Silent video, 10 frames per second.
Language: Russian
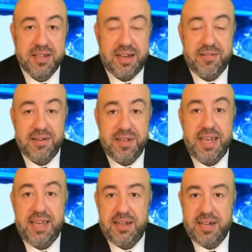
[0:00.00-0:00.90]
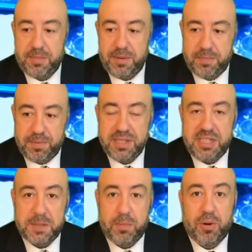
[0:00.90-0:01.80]
да, и как бы до
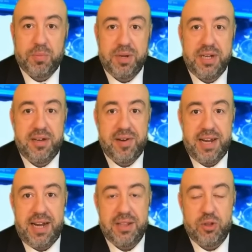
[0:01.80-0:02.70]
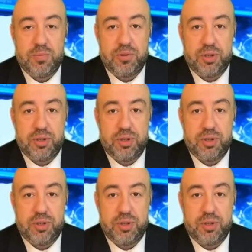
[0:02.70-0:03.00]
сих пор мы говорили о том,